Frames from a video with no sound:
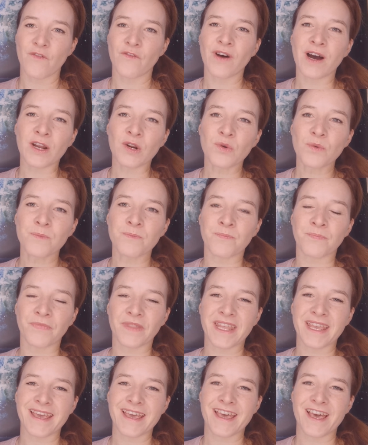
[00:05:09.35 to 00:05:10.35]
Warum?
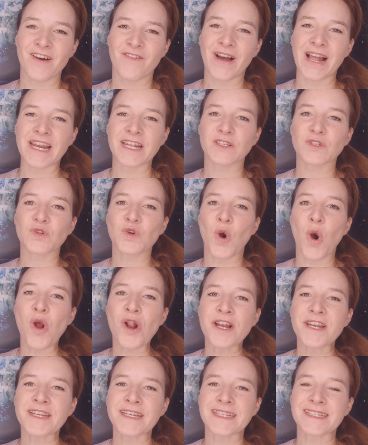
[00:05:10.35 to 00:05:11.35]
Weil das
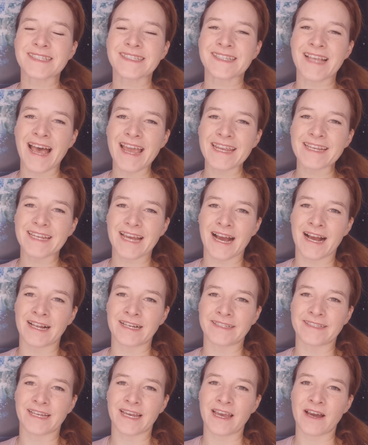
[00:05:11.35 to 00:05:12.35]
goldene
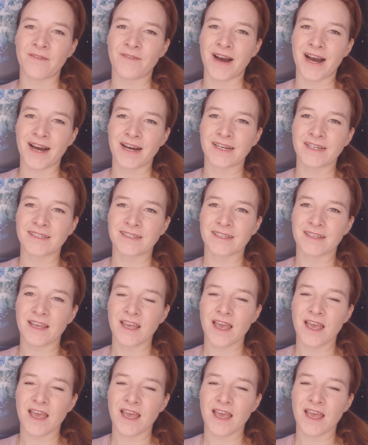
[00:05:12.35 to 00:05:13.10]
Zeitalter erwacht.